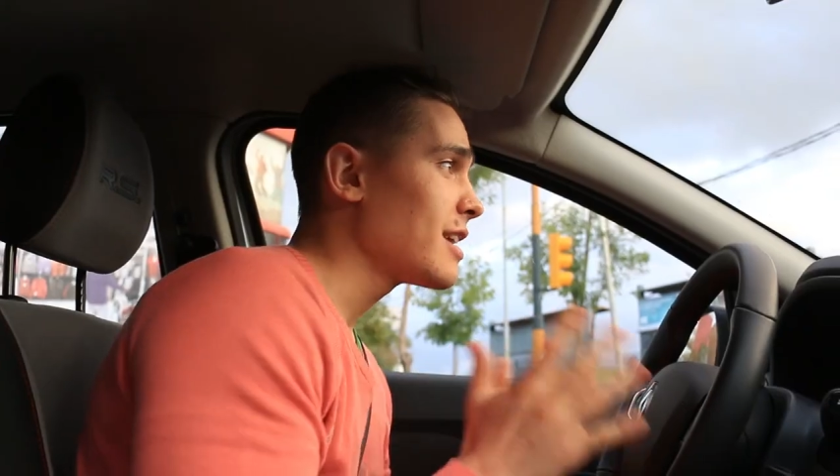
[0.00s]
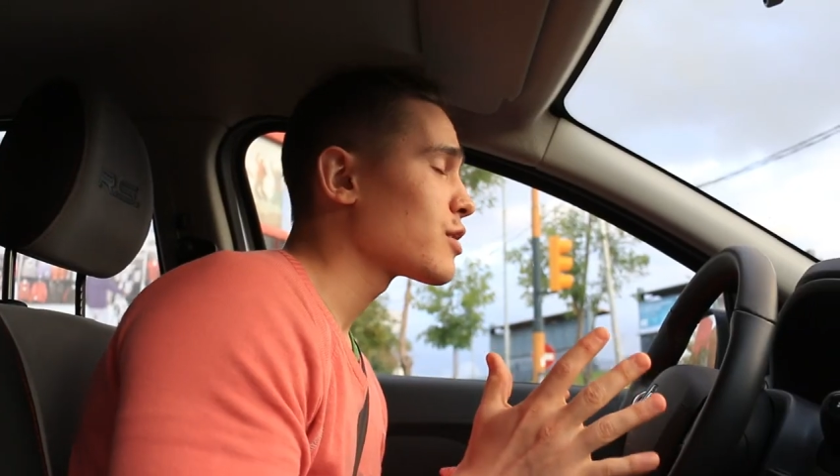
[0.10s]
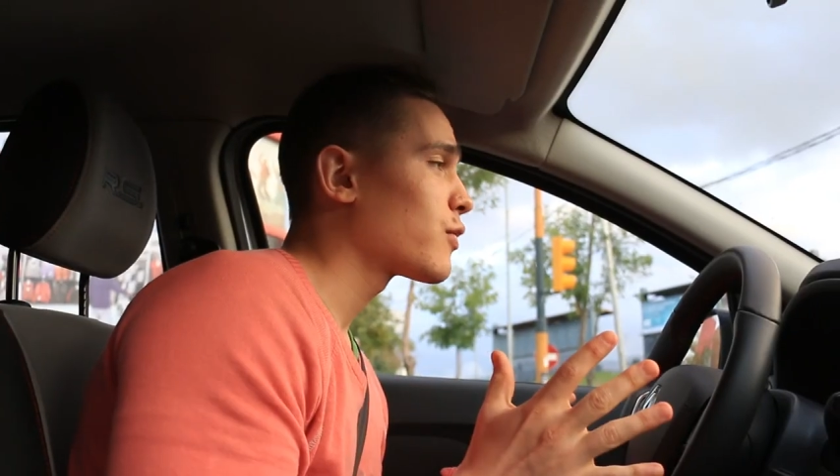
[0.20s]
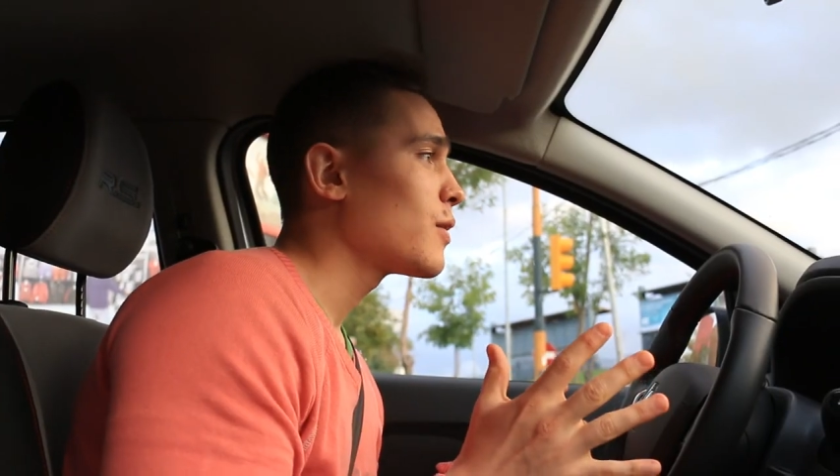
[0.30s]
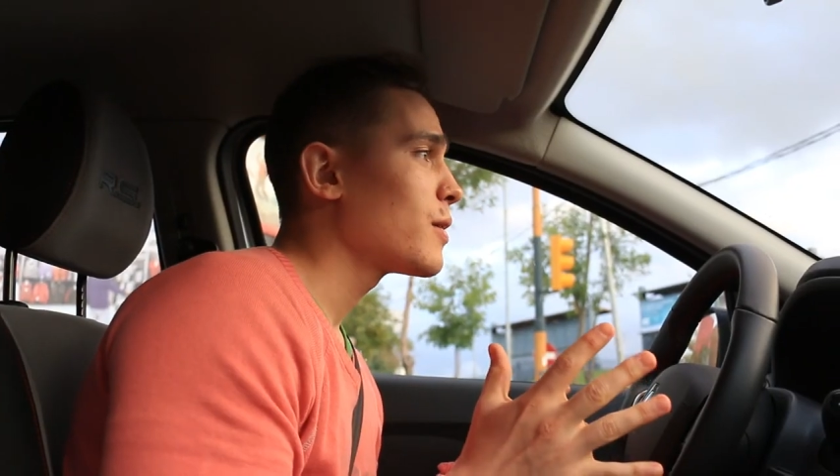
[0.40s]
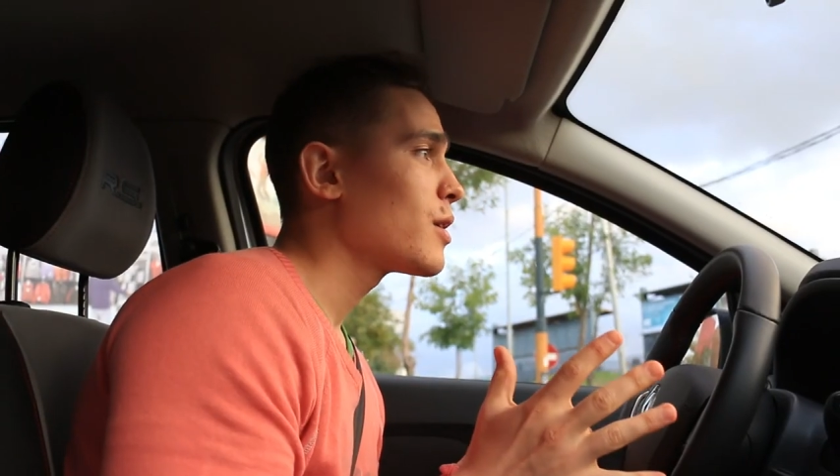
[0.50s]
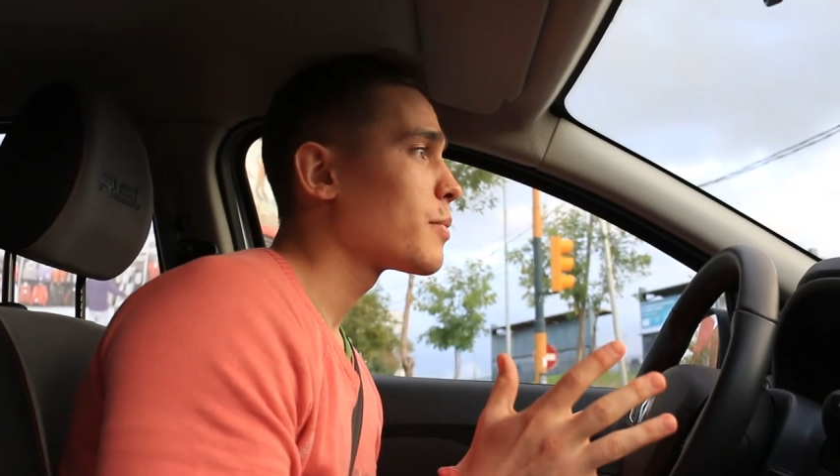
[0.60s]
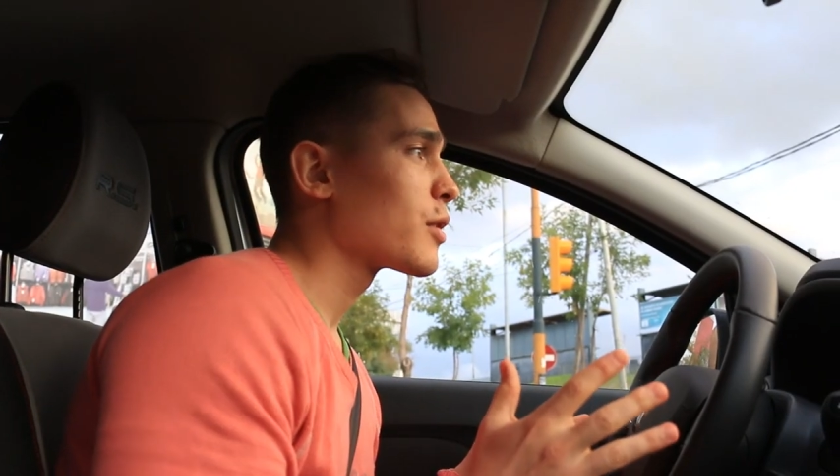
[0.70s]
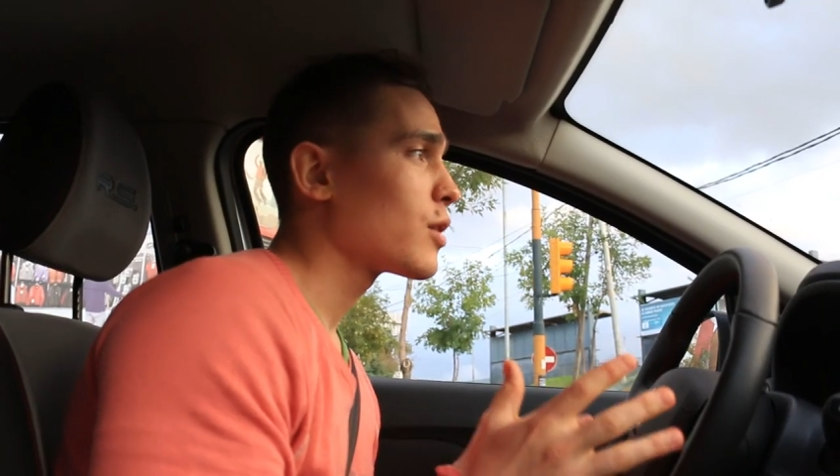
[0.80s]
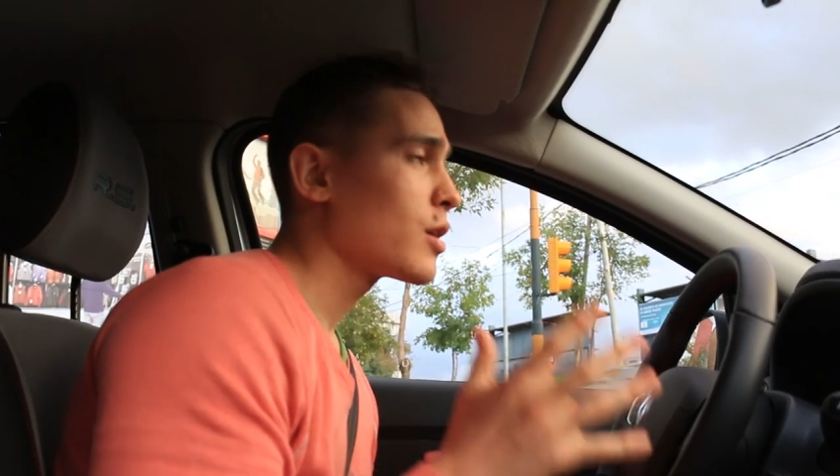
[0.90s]
Eso fue el
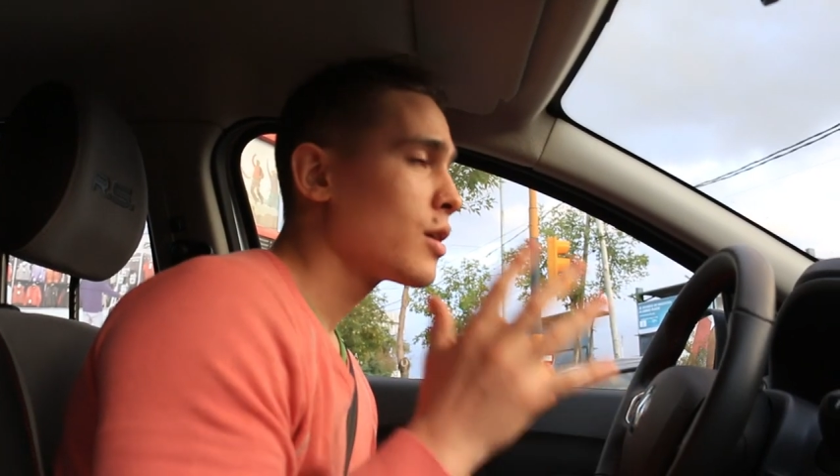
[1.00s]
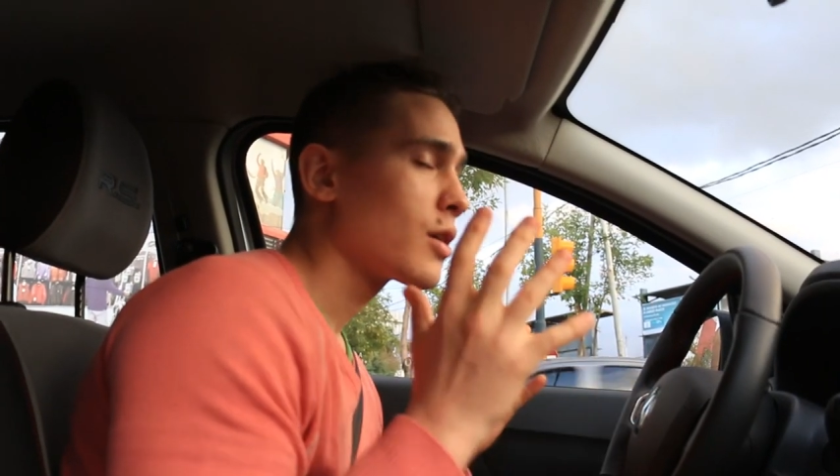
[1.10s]
video por hoy.